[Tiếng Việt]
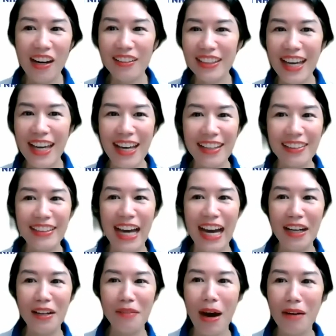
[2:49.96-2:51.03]
ok
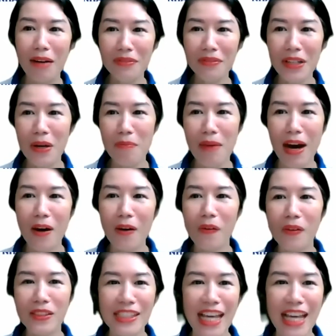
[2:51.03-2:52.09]
căng bóng đều
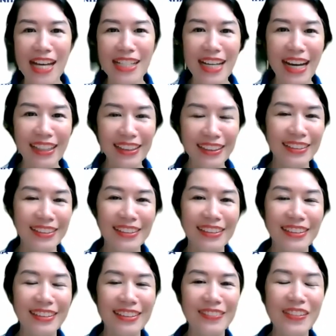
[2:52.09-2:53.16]
màu da trắng
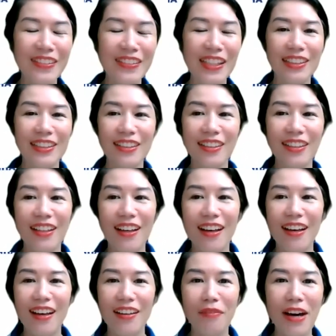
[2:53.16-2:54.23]
rồi
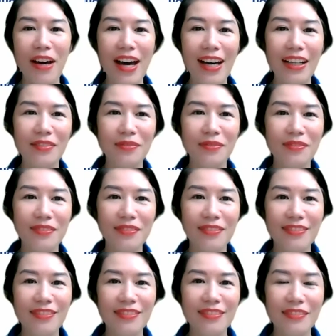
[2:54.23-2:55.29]
và
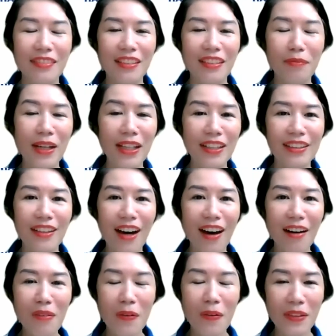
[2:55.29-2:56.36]
mình
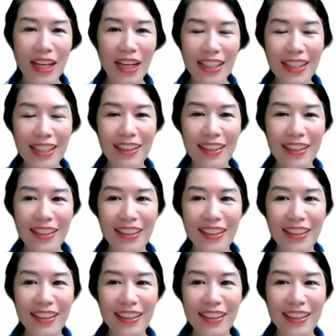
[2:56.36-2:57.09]
có một cái ờ,